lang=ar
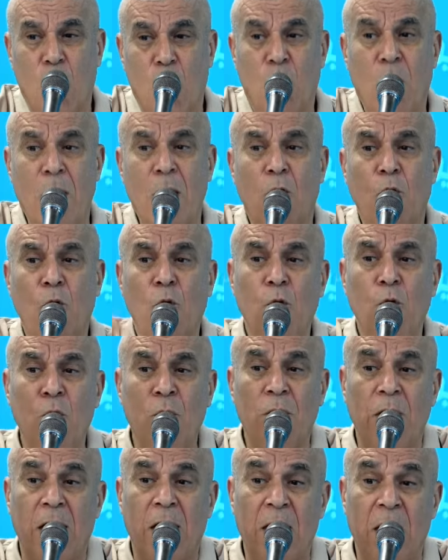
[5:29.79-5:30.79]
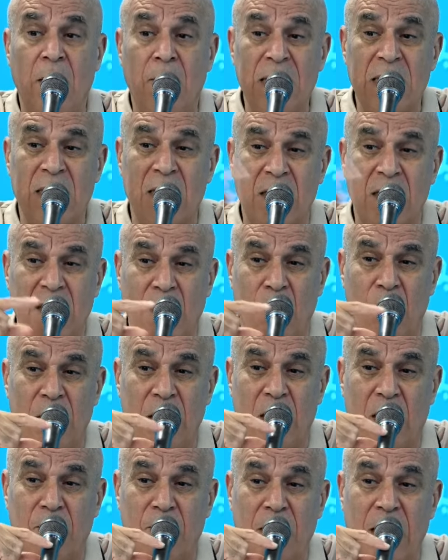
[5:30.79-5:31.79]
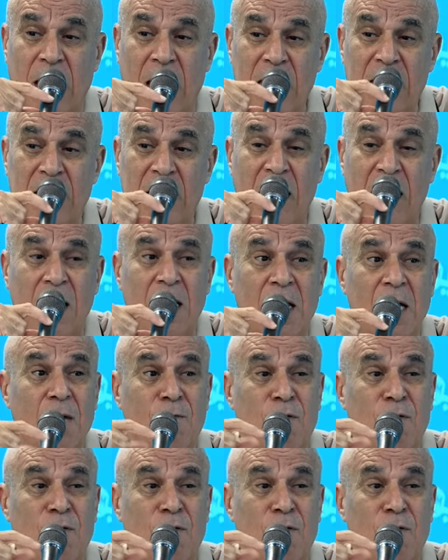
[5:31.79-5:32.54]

ويقولون ان مصدر صواريخ من غزه